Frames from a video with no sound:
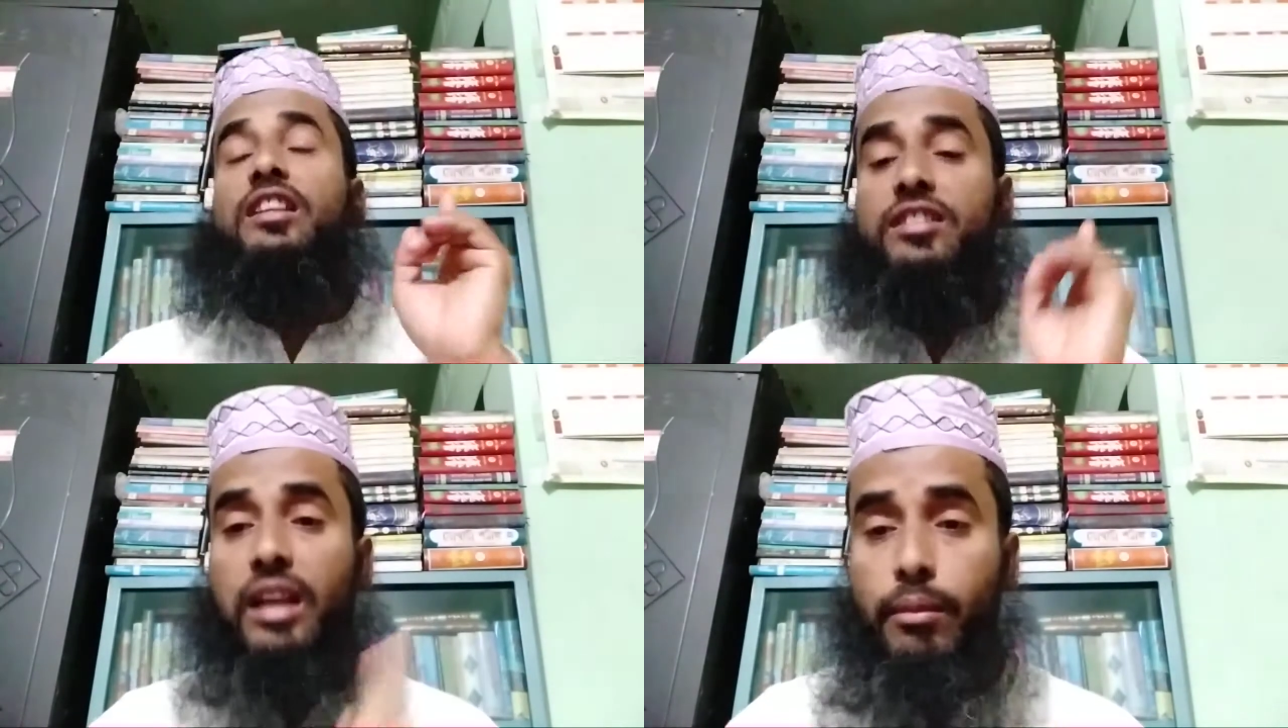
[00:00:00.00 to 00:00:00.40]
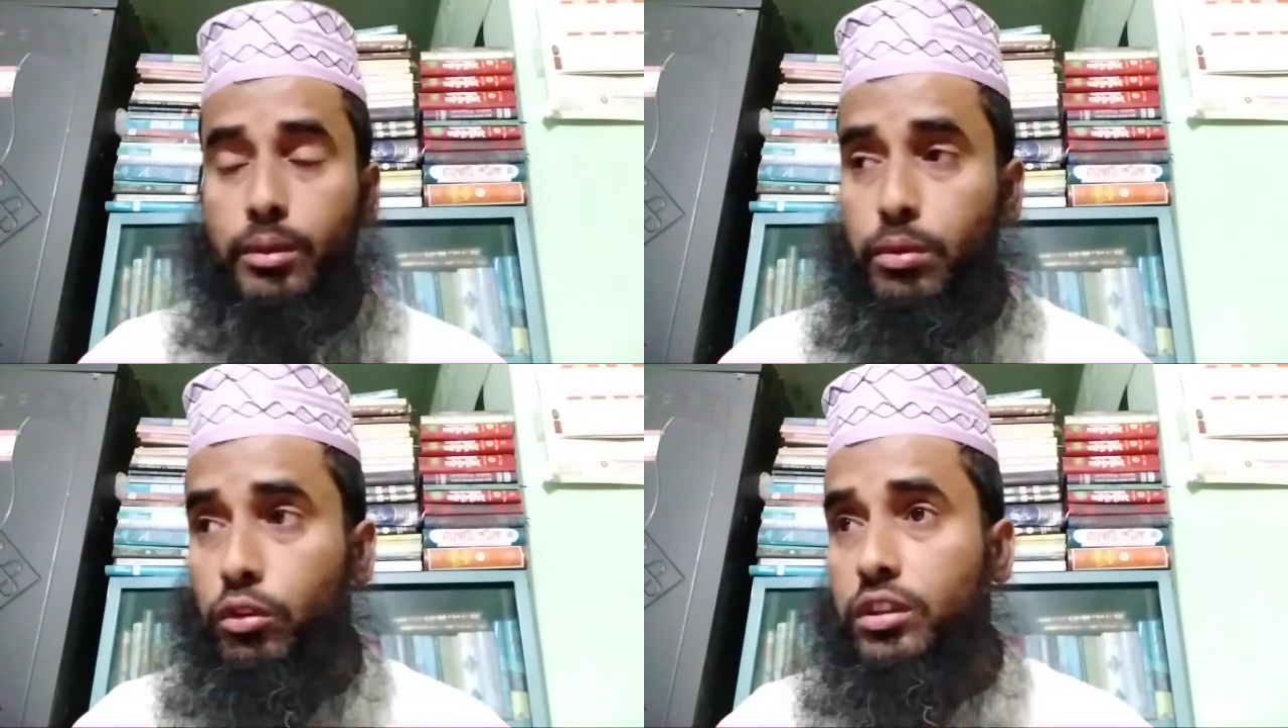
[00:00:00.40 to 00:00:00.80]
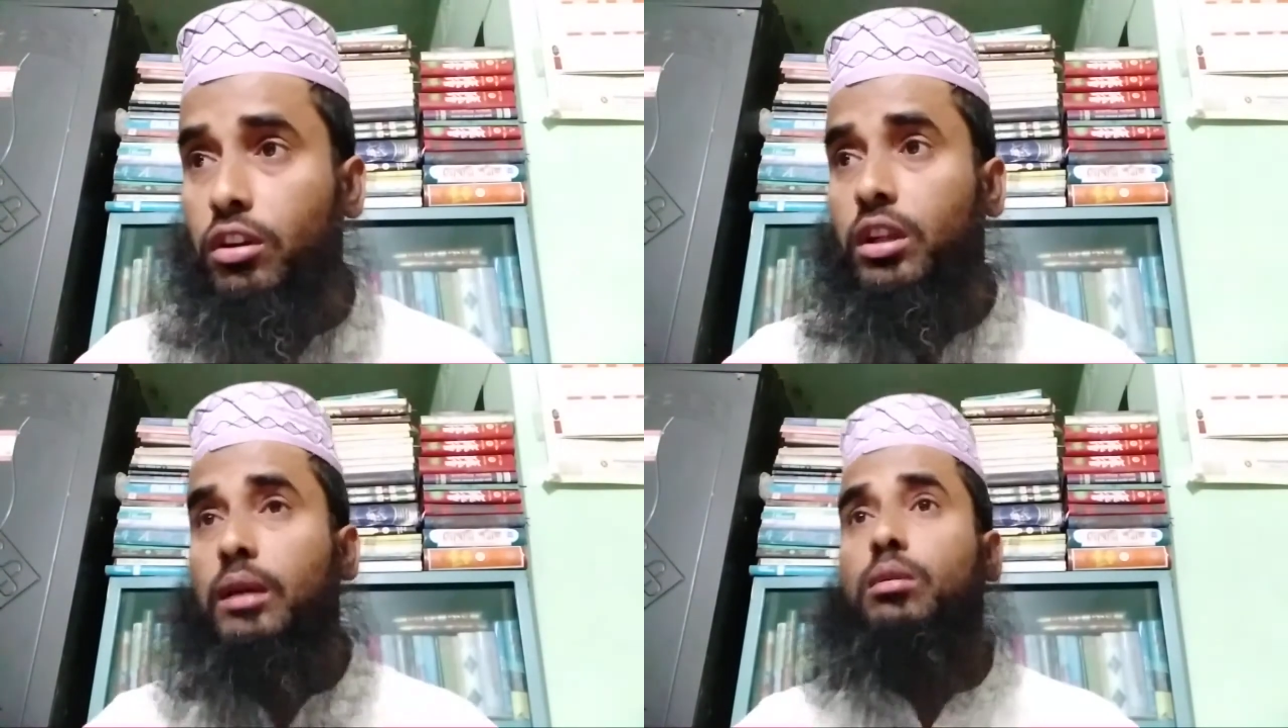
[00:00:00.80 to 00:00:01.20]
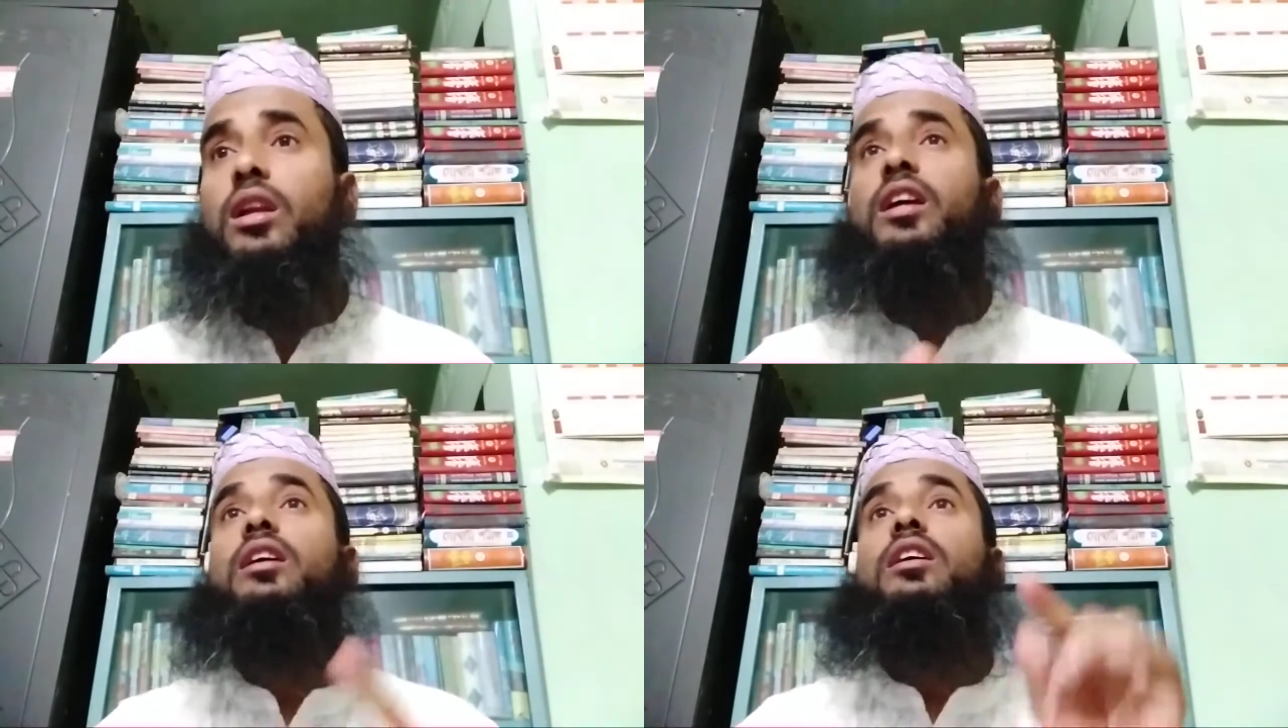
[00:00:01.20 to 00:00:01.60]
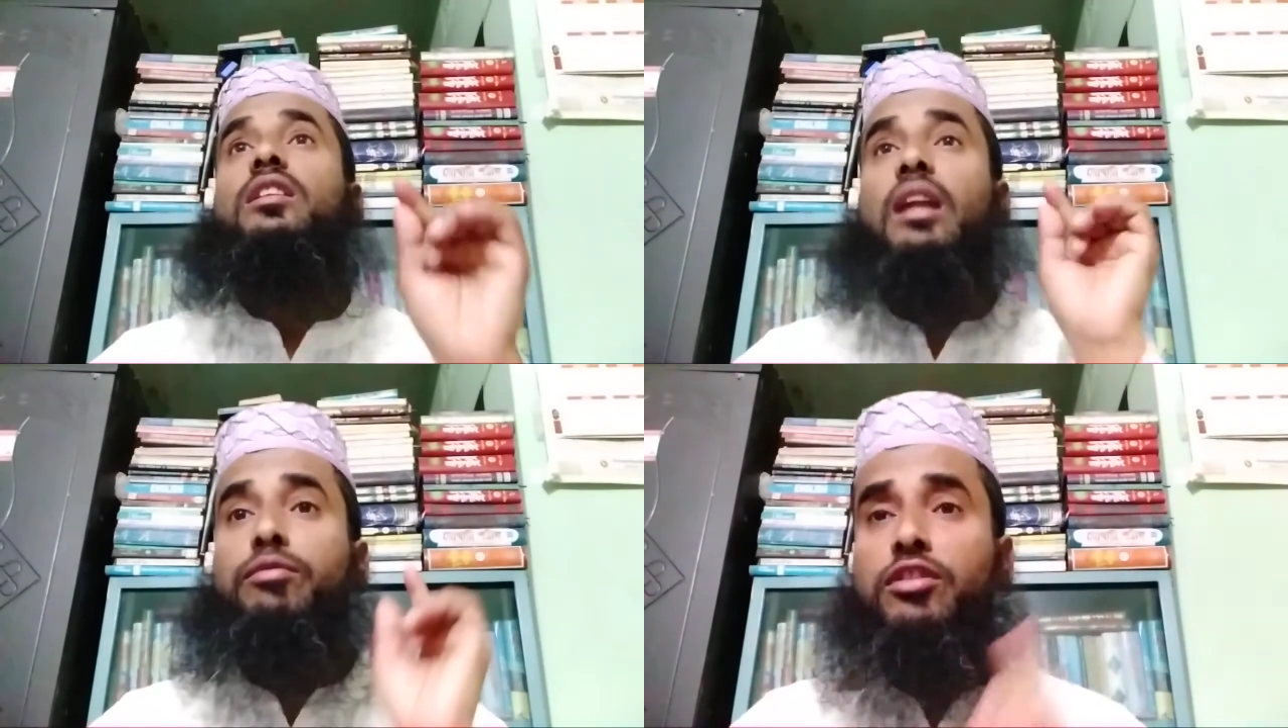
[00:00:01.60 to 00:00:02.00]
ইসলামের বিরুদ্ধে কথা বলে
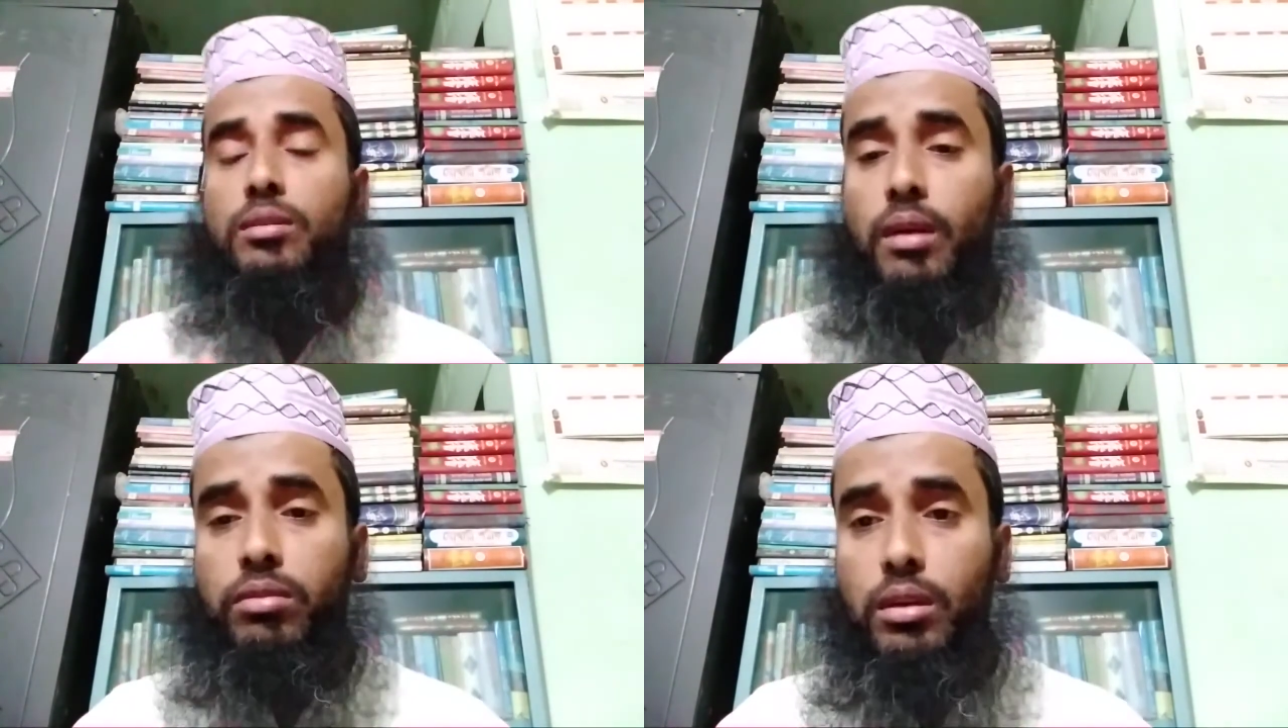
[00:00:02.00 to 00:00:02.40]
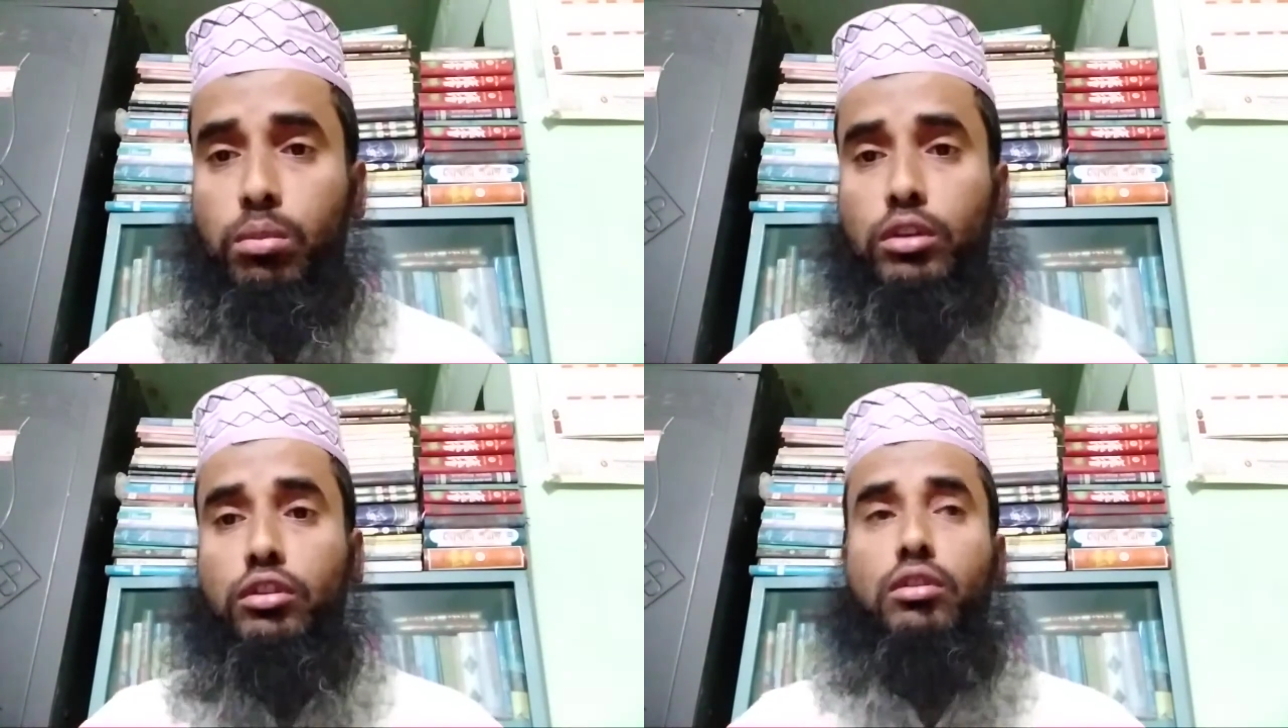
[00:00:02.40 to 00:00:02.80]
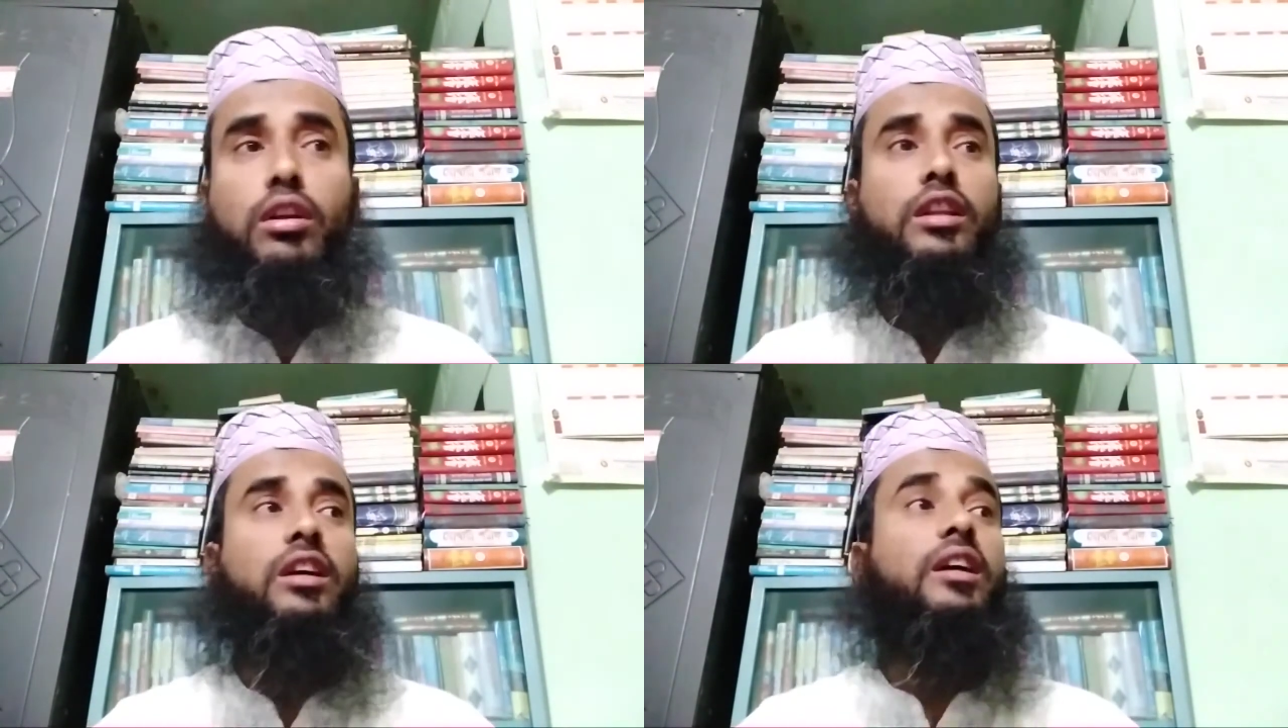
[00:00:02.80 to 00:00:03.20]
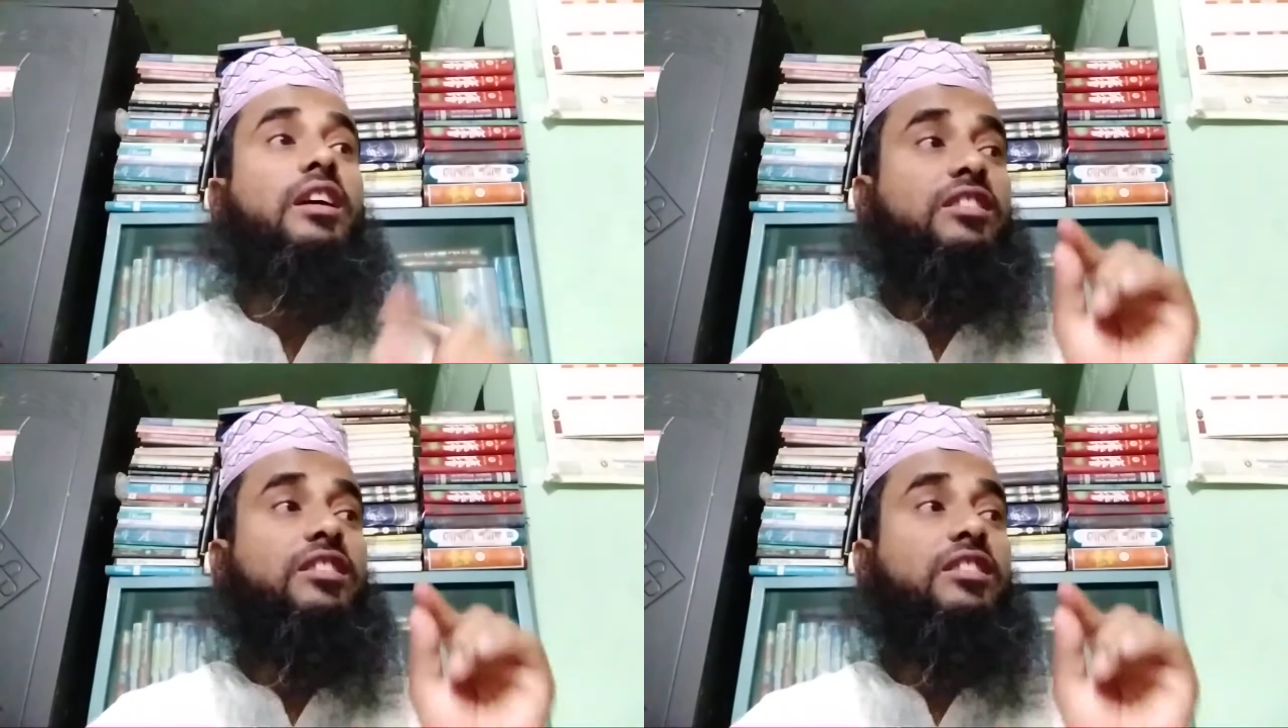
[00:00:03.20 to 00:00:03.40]
তাফসির মাহফিল বন্ধ করে দেয়